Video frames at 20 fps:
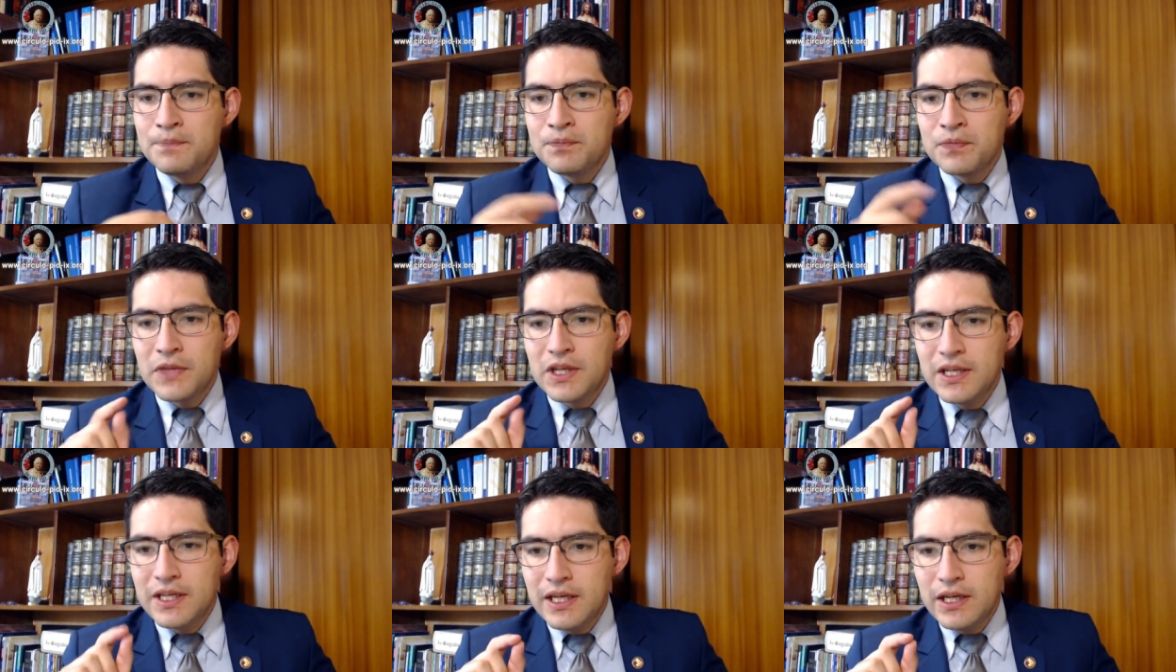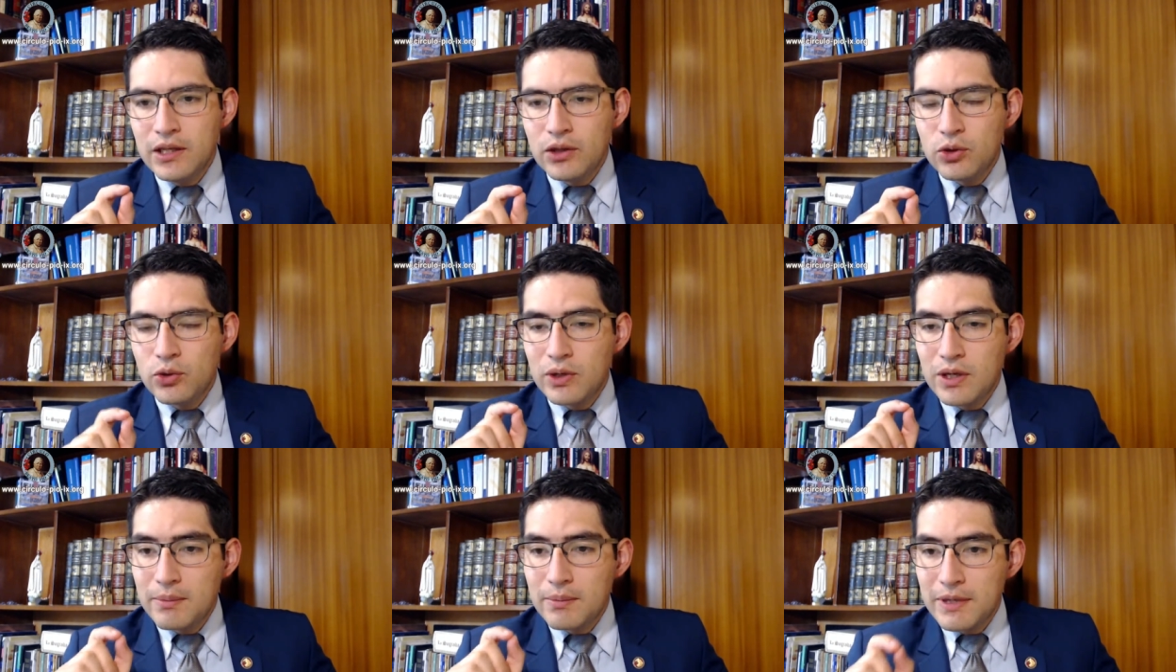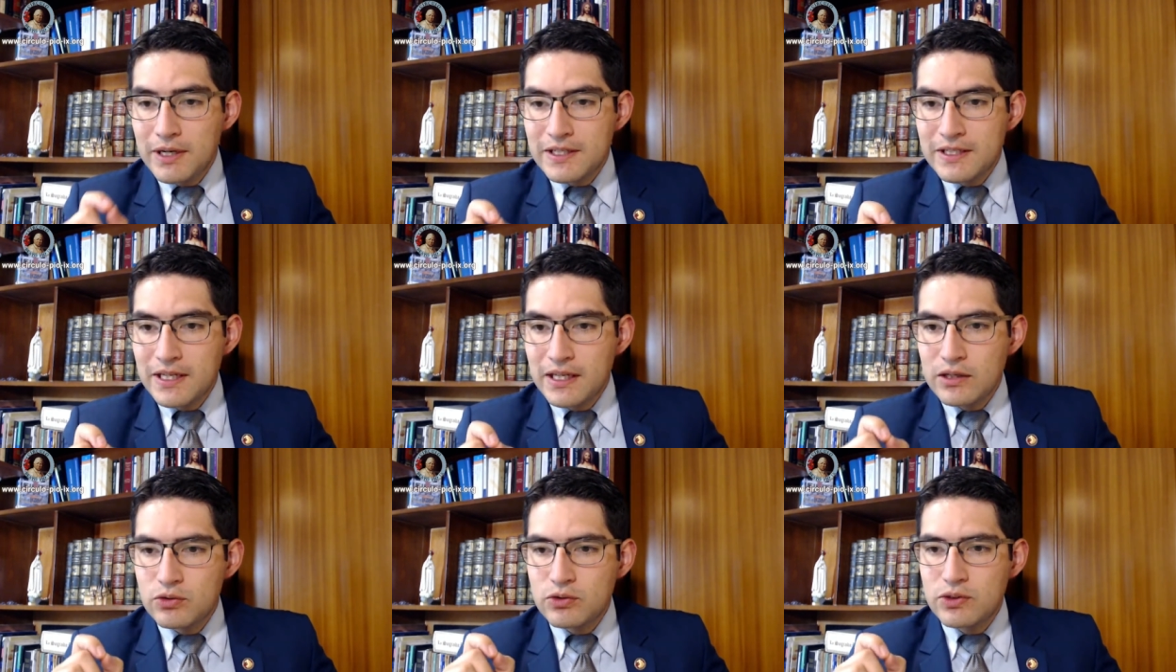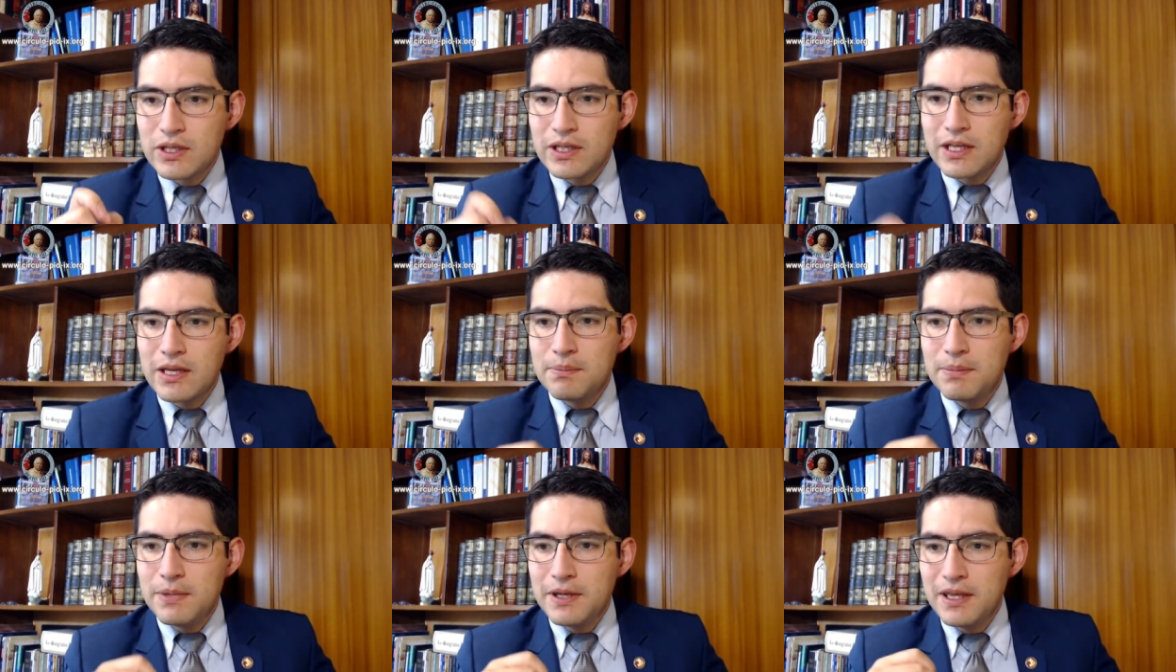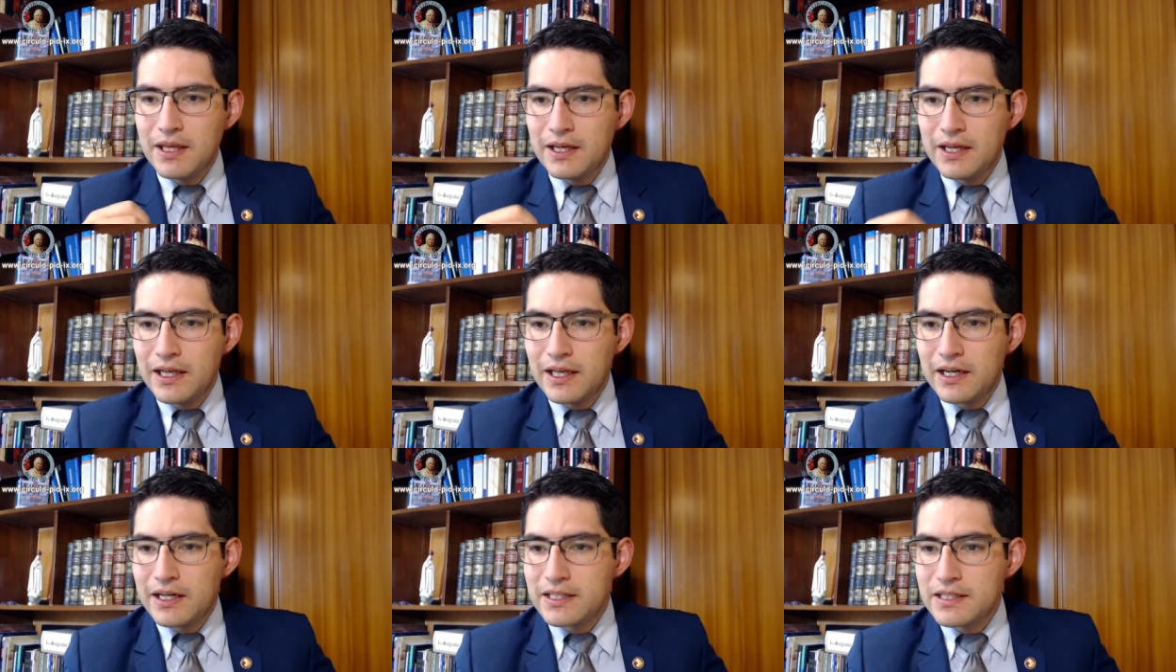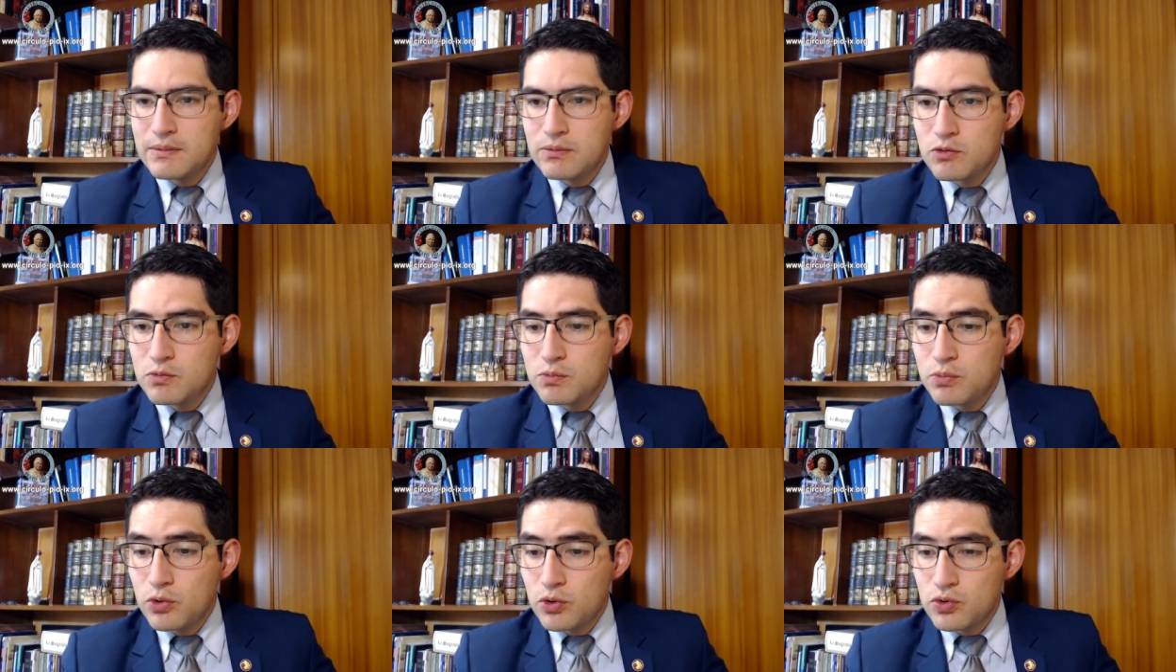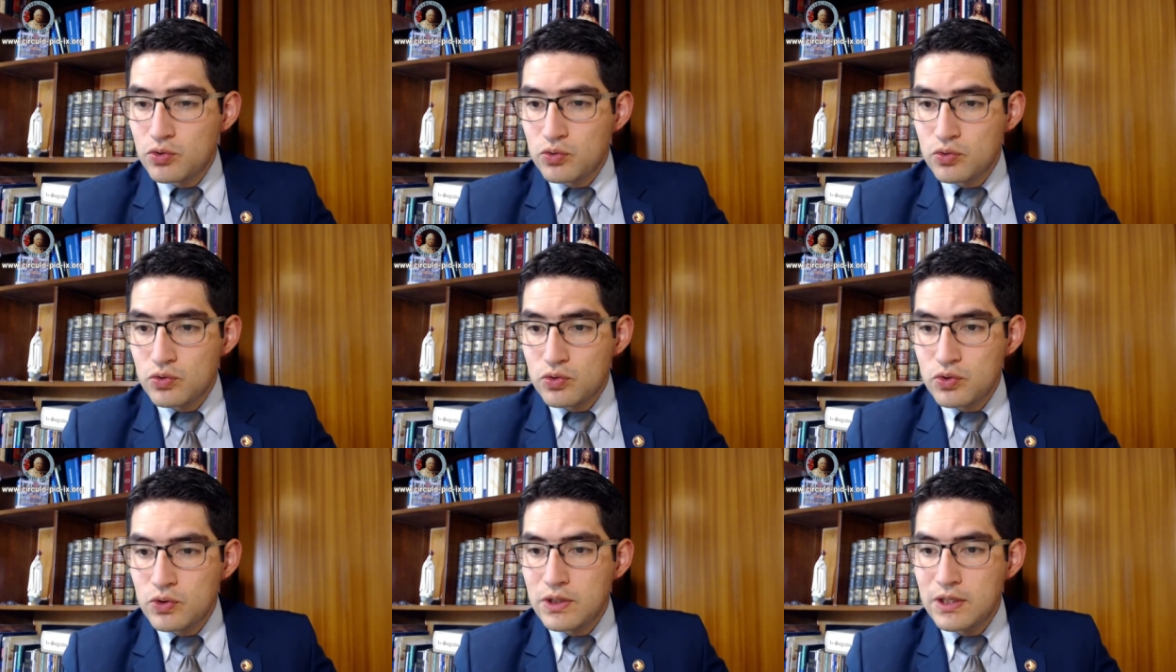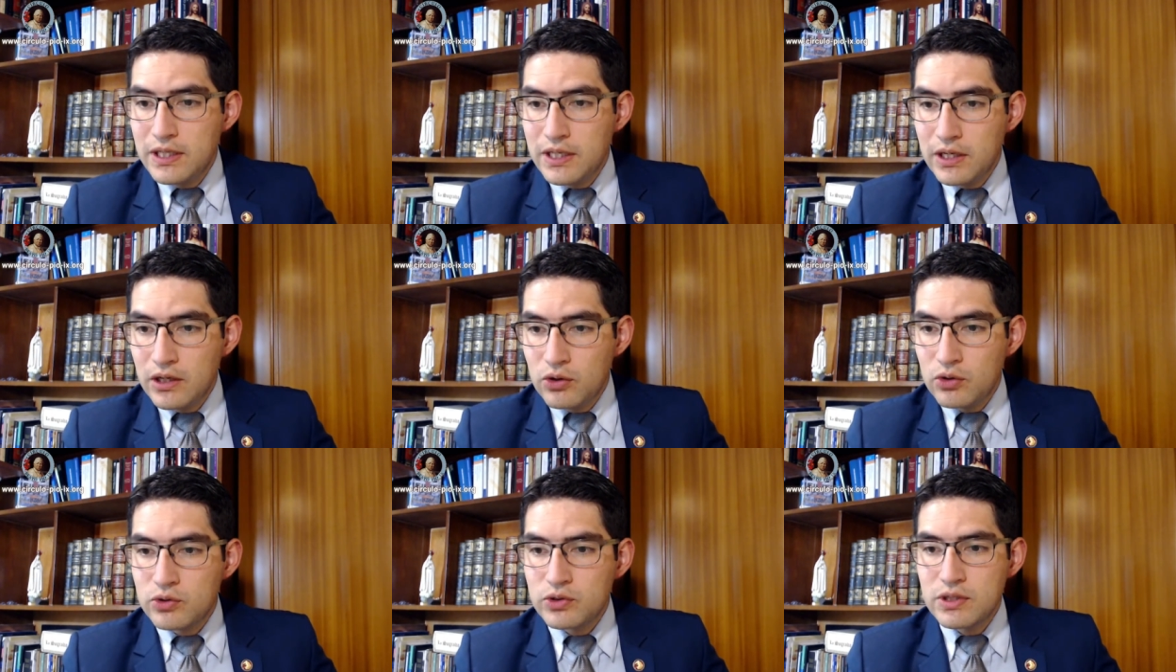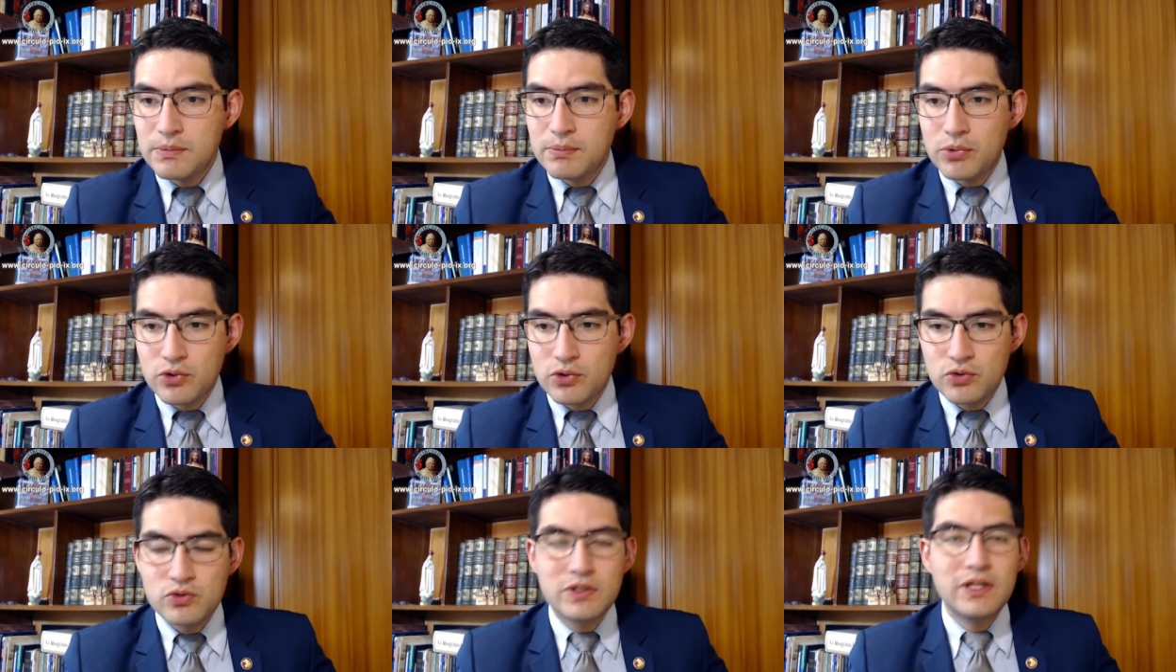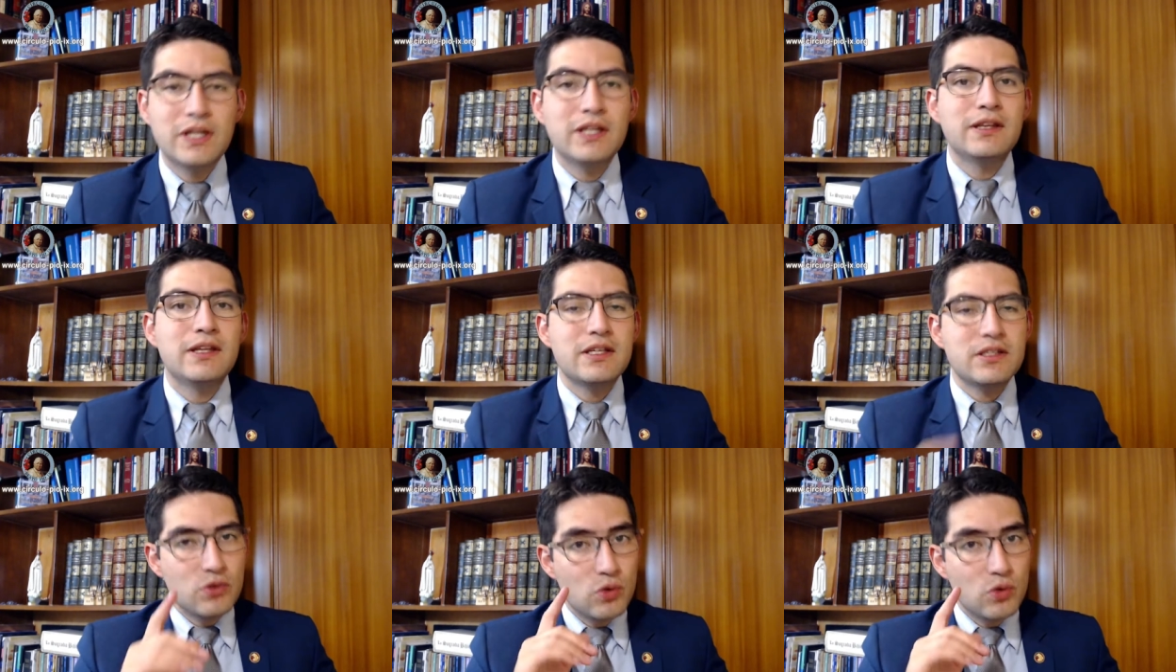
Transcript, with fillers: Y doña Mercedes, usted que pide que recemos por sus hijos y por sus nietas,